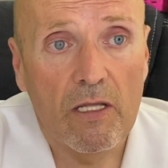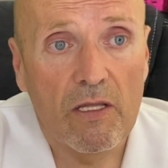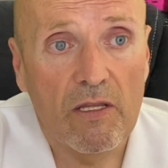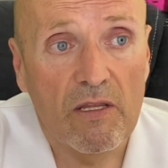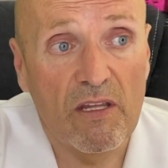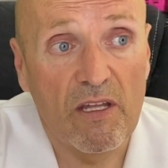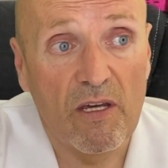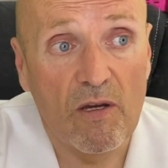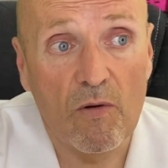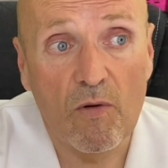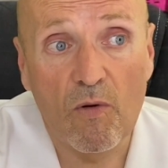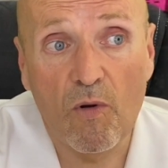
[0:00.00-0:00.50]

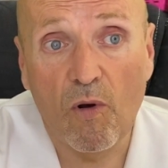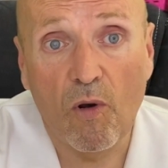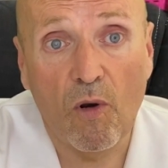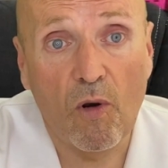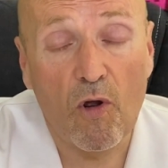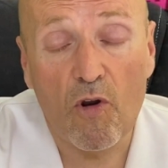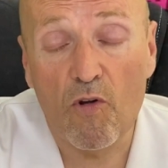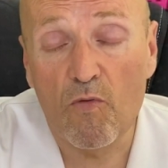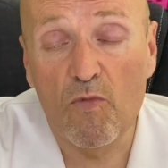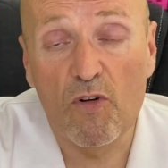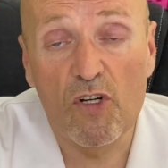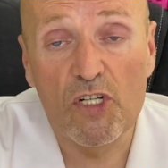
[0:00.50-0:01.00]
de un
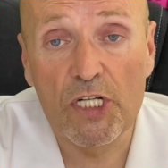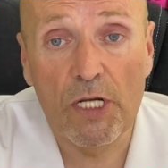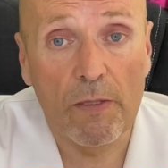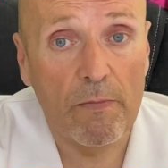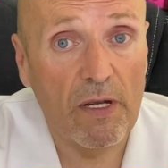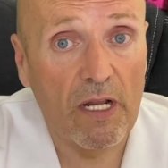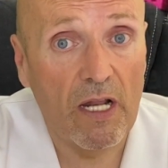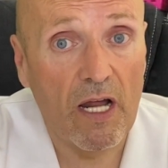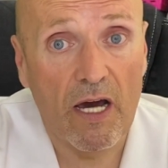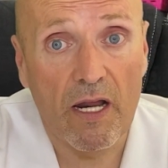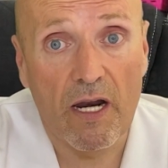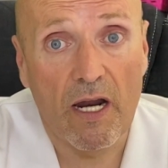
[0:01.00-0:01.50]
color muy
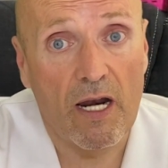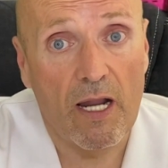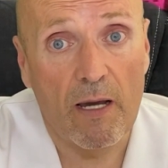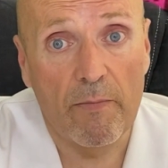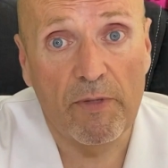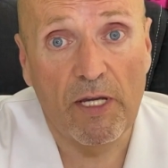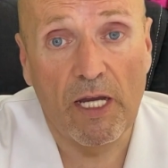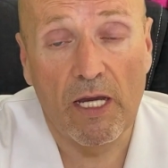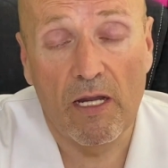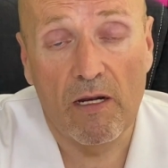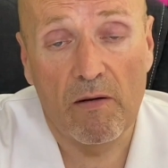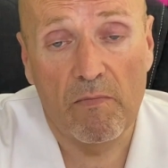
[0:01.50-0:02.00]
similar a la
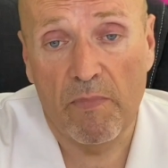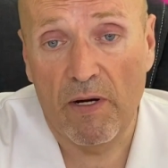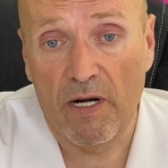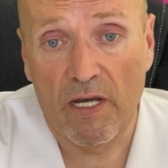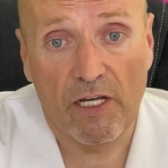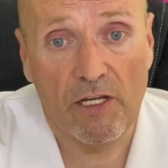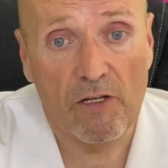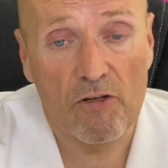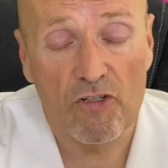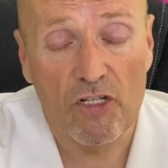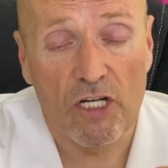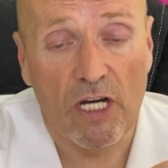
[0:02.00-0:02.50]
miel,
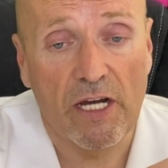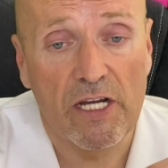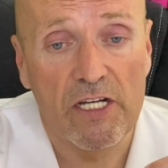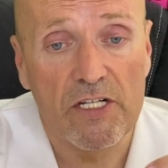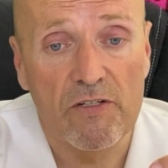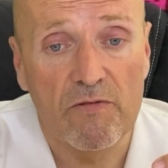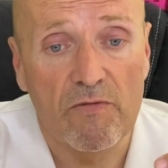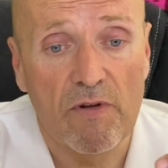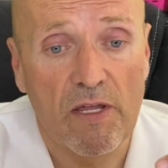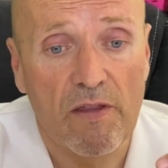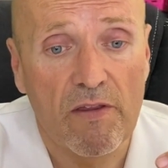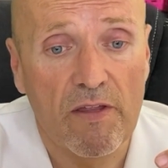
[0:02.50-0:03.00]
para que os
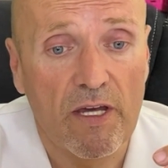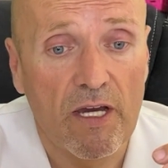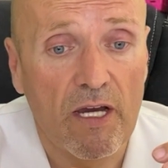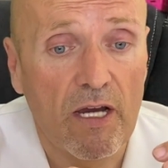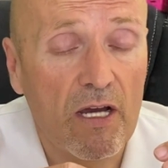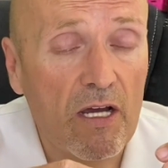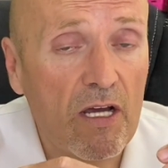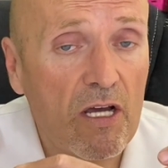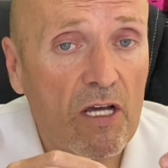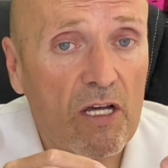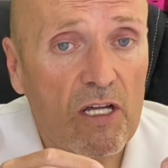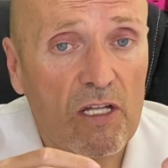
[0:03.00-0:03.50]
hagáis una idea,